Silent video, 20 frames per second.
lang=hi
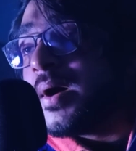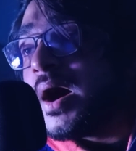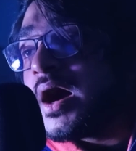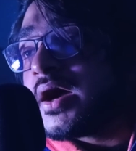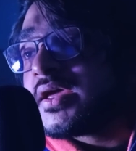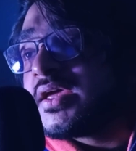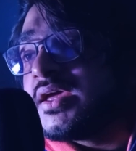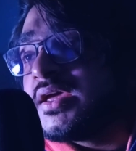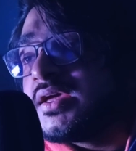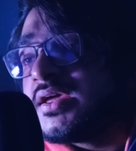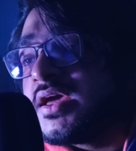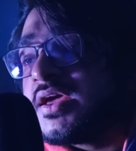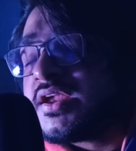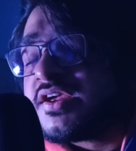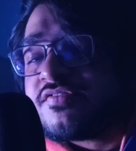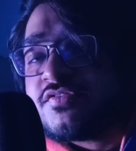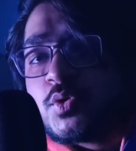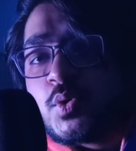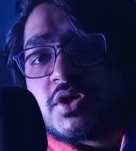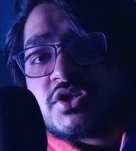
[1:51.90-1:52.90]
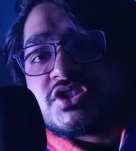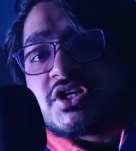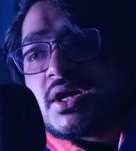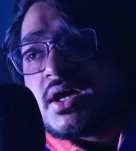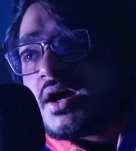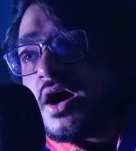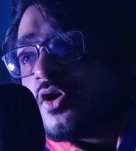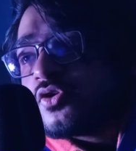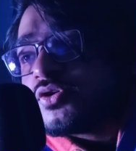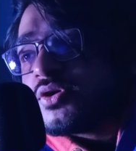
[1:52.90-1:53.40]
बाकी ये रिव्यू अच्छा
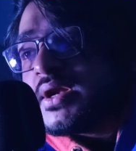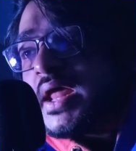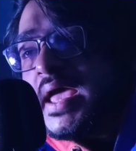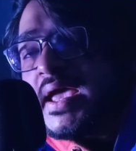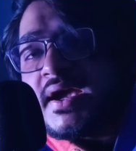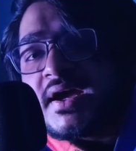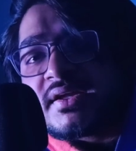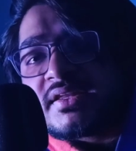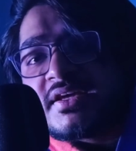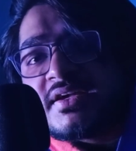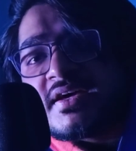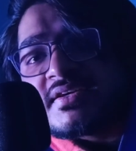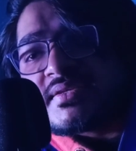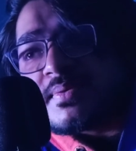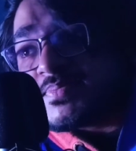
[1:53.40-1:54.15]
लगा हो तो लाइक कर देना